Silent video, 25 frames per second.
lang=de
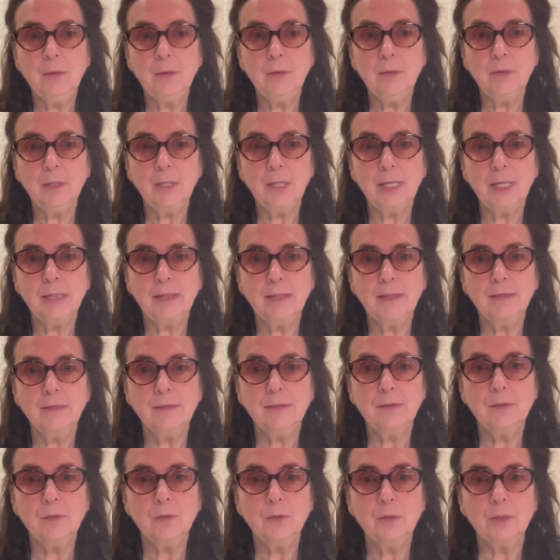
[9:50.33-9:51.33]
und einer
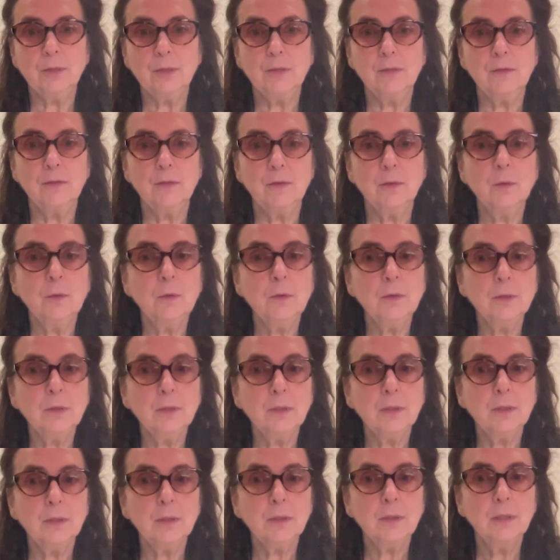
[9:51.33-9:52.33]

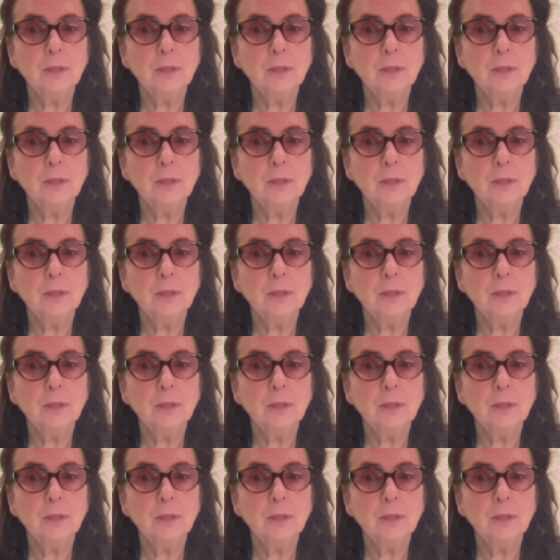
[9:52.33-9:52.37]
Situation